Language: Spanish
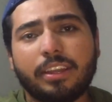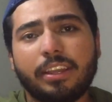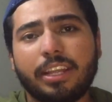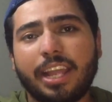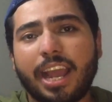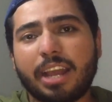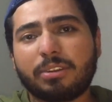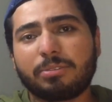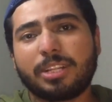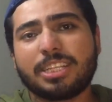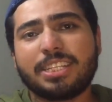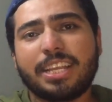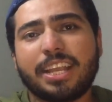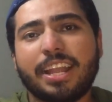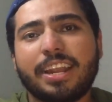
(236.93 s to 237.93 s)
y agarró
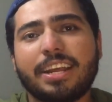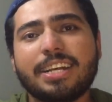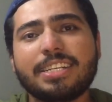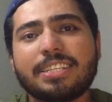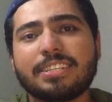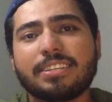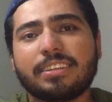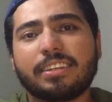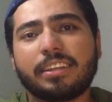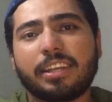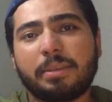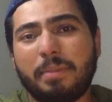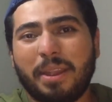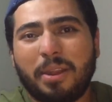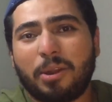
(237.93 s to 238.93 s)
unas tijeras
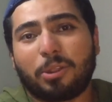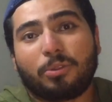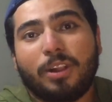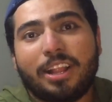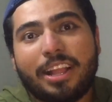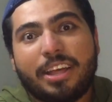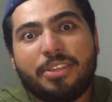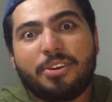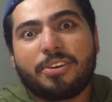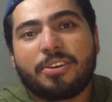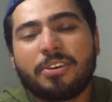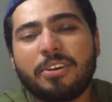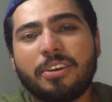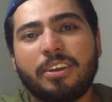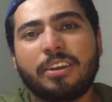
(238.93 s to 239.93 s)
y me cortó el dedo.